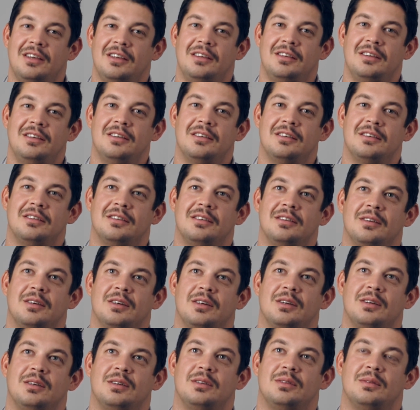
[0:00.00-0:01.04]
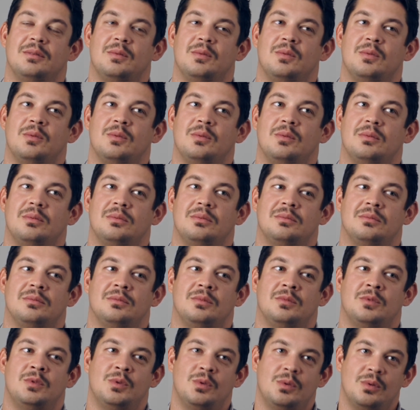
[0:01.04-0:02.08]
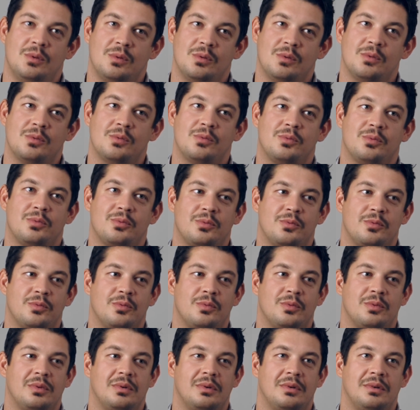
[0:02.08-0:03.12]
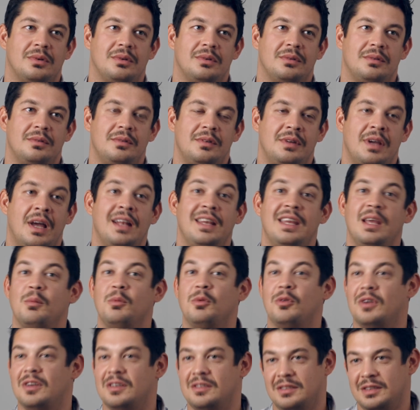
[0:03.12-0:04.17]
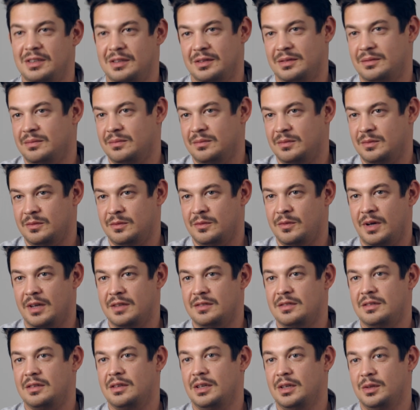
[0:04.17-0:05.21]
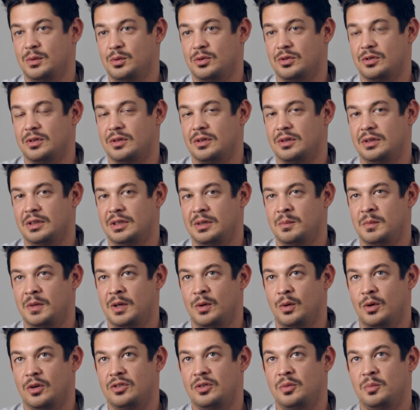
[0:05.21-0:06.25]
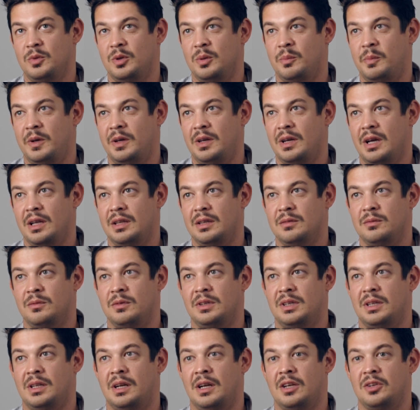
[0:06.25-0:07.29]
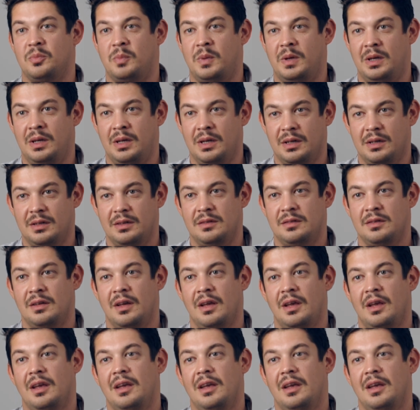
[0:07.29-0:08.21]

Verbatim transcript: И, э, ну, я не был в России 20 лет уже, и мне очень было приятно в этот раз приехать.